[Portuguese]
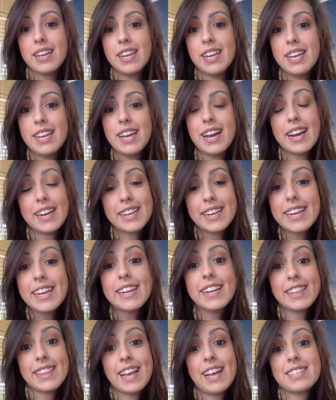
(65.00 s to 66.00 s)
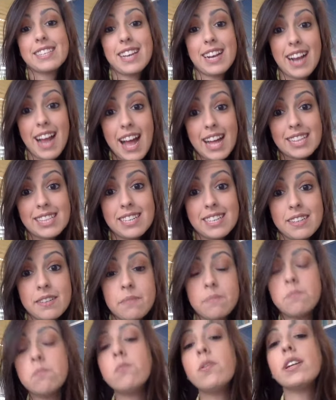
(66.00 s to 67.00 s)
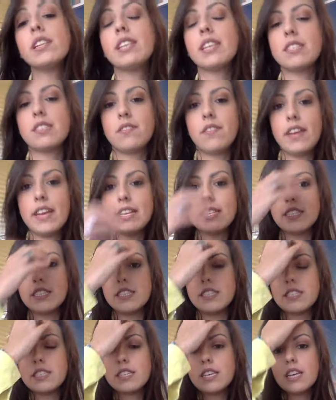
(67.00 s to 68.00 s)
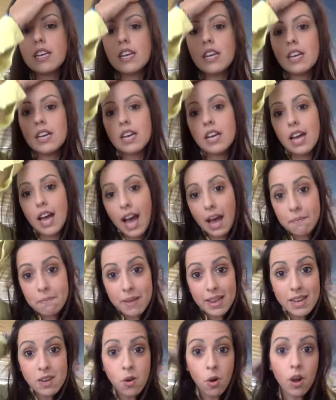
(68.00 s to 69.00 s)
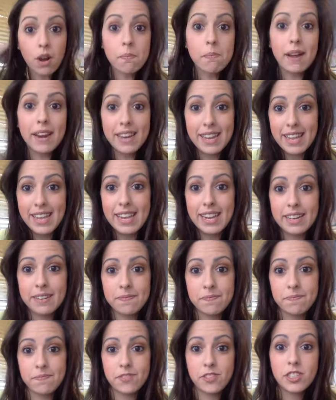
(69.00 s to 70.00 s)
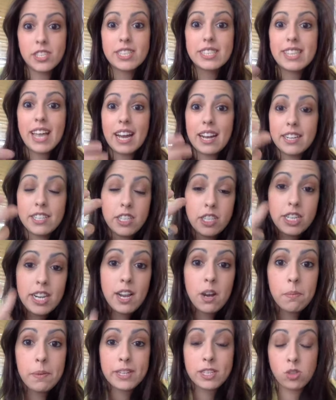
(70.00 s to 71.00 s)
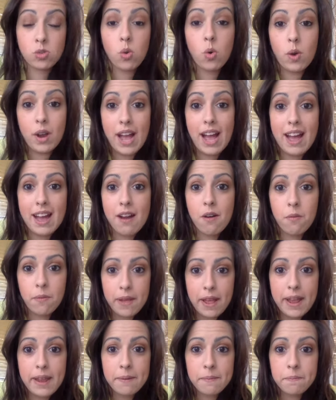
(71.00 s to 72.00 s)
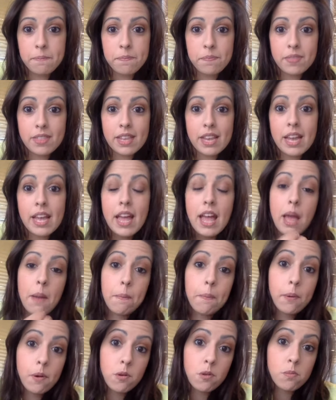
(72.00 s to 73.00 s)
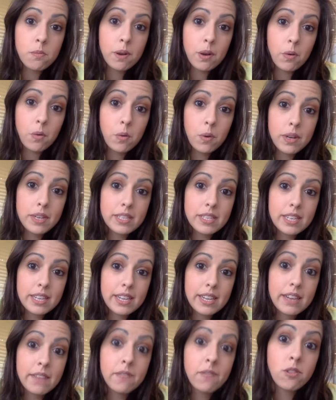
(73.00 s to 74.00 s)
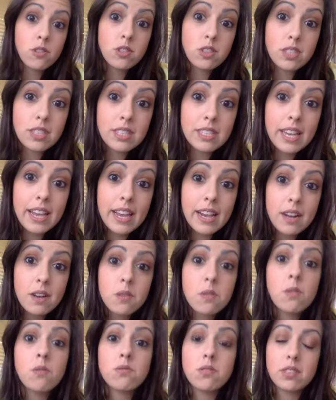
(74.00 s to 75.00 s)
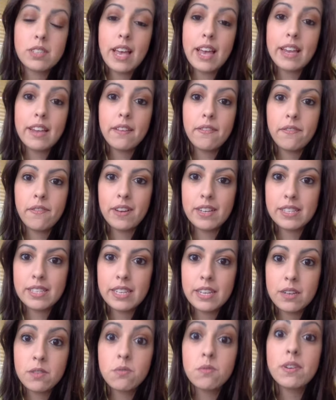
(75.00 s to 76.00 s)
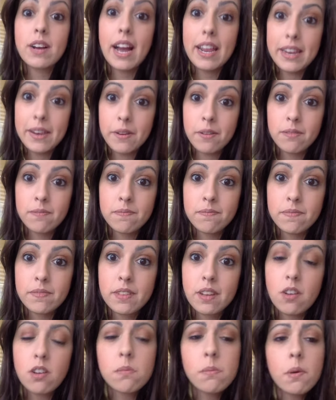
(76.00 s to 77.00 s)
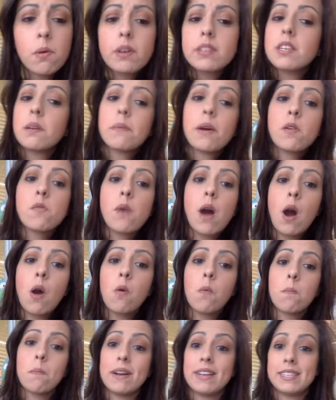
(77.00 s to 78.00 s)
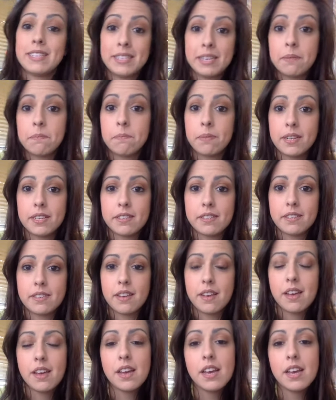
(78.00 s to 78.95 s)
E aqui que está a sacada. Muitas vezes, a melhor maneira de, de realmente tocar alguém é por alguma coisa que você consegue fazer com carinho. Alguma coisa manual, mais simples,